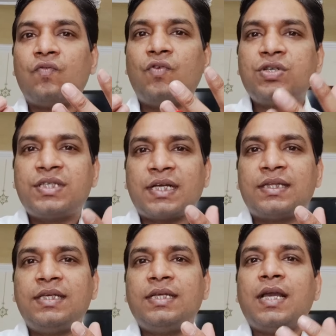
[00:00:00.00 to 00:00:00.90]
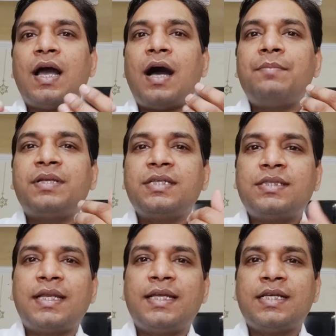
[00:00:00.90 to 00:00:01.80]
वो शक्ति हम
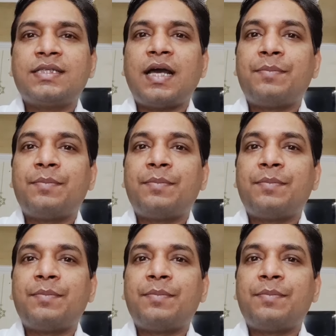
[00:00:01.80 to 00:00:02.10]
किस तरीके से